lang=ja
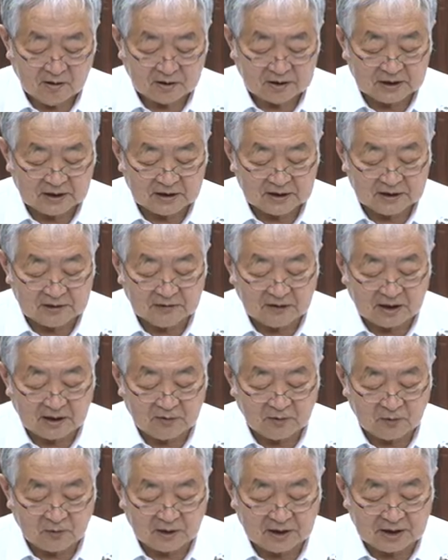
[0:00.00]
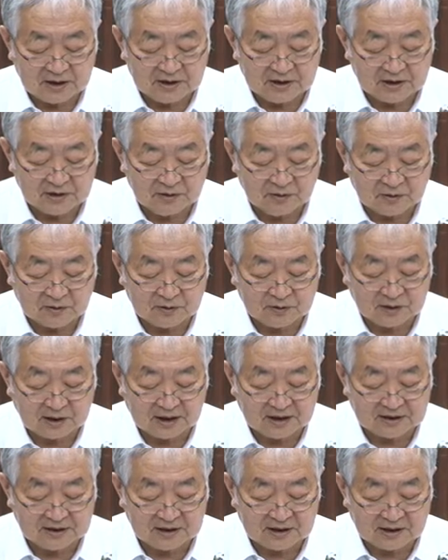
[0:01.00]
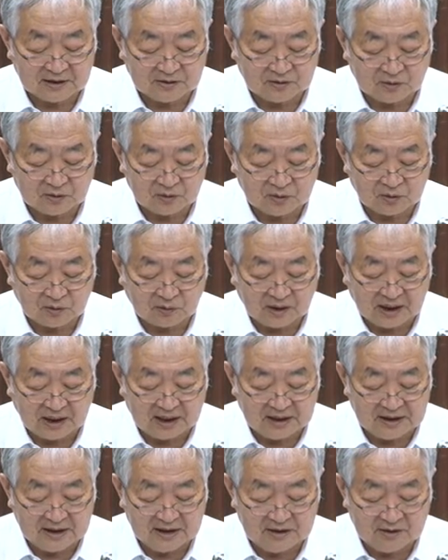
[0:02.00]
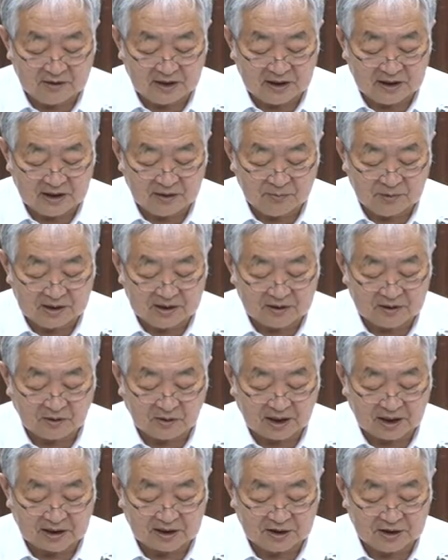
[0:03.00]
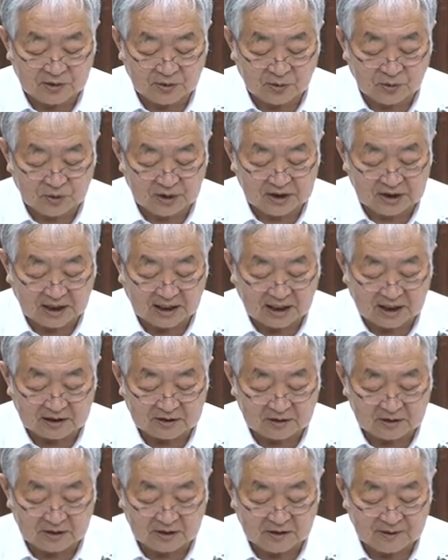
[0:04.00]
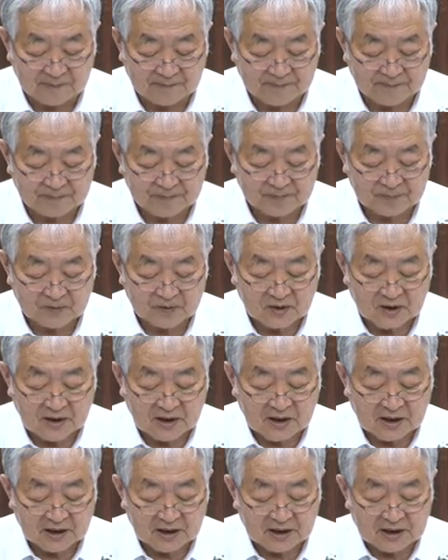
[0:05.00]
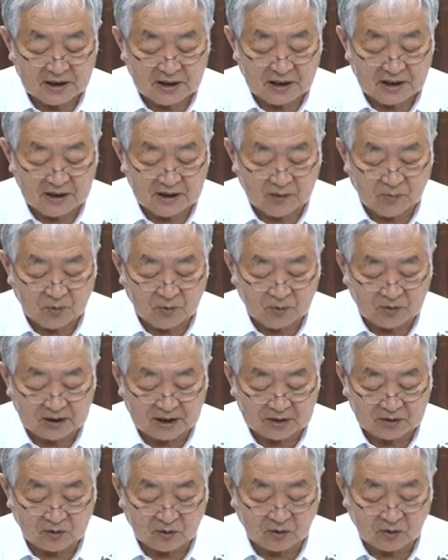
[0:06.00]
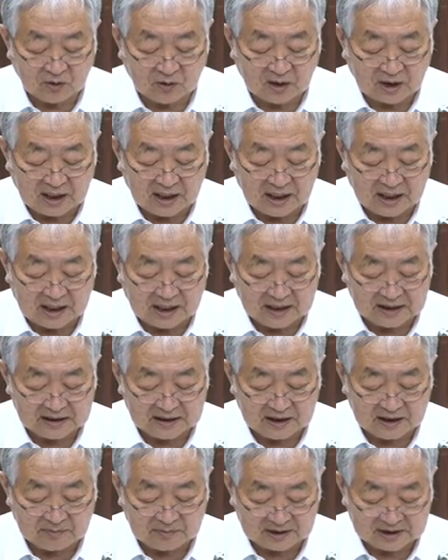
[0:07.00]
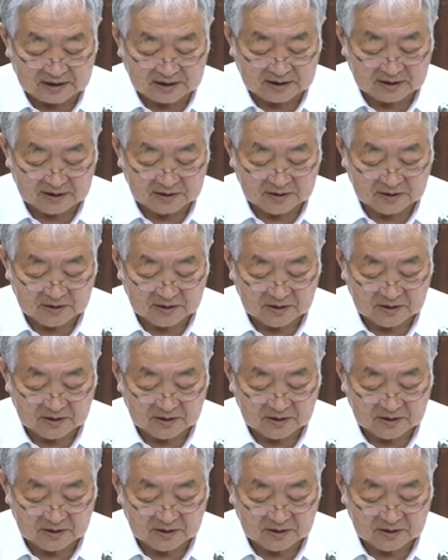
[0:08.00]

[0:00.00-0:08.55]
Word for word: 私はこの原子力発電というのはエネルギー密度が非常に高く危険なものだと考えています